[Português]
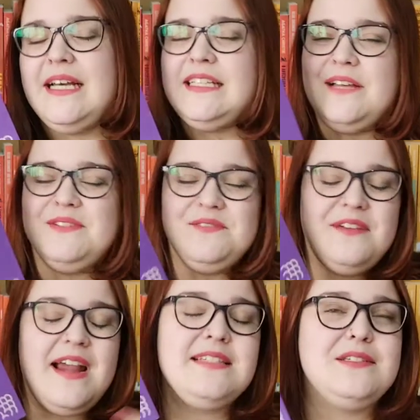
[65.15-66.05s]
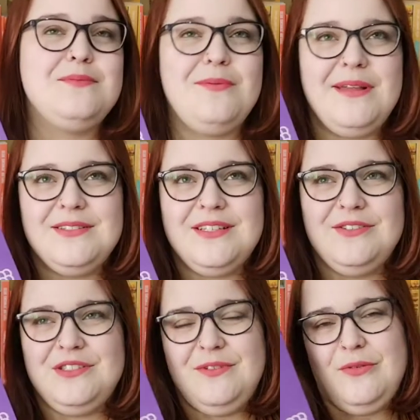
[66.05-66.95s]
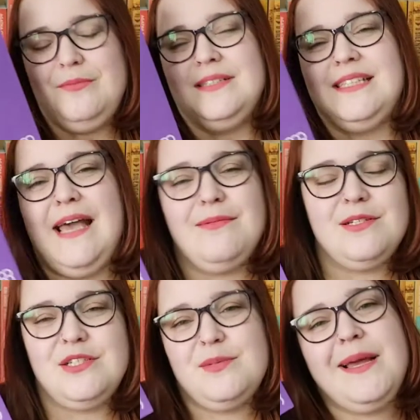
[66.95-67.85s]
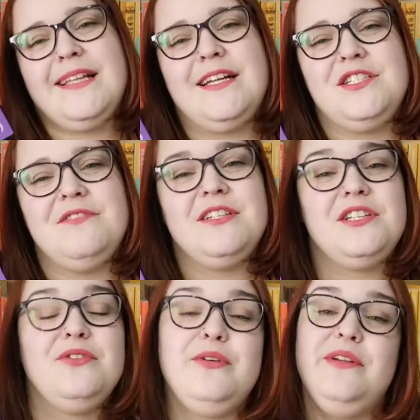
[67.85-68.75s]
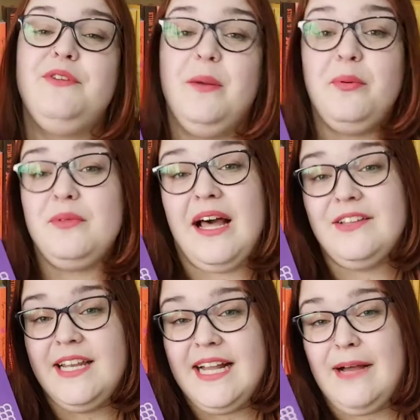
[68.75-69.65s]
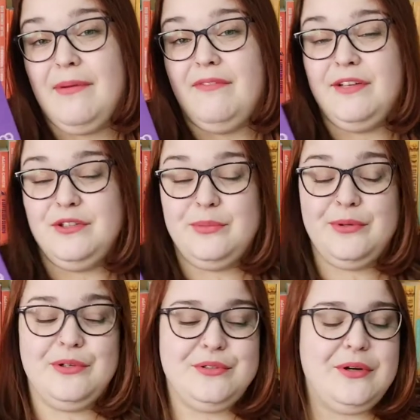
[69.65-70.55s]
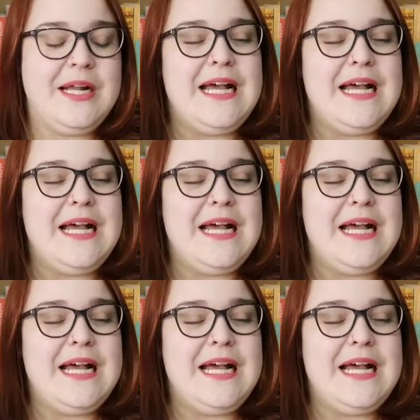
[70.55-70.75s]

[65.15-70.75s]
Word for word: Teve diversos momentos que eu tive algumas quebras de expectativa, achando que o livro ia para um lado e ele acabava indo para o outro.